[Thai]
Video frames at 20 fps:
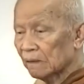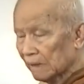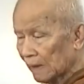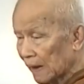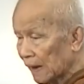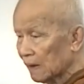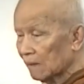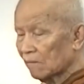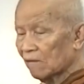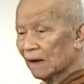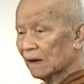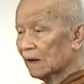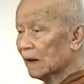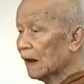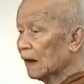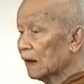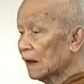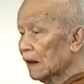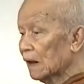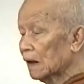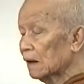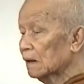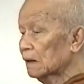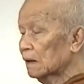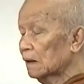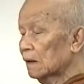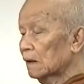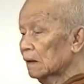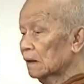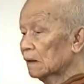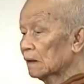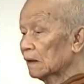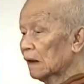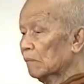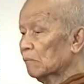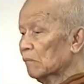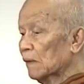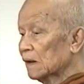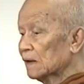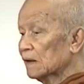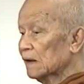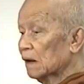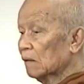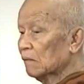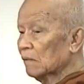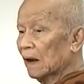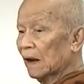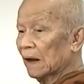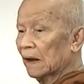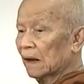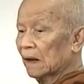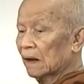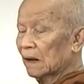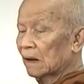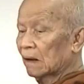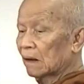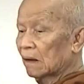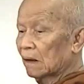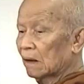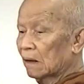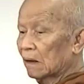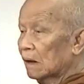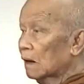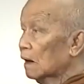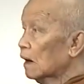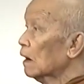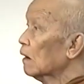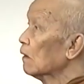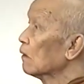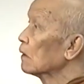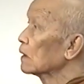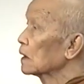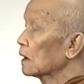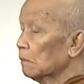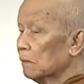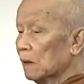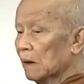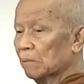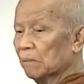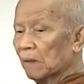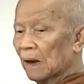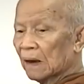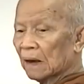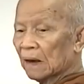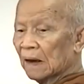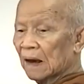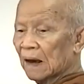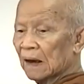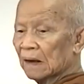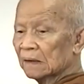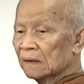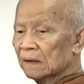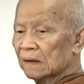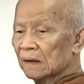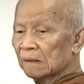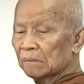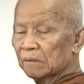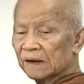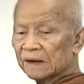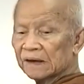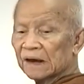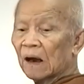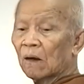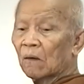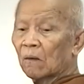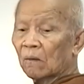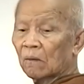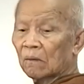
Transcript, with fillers: ในวันนั้นแหละ กลับมาเชียงใหม่ แล้วก็จะไปพักค้างที่พะเยา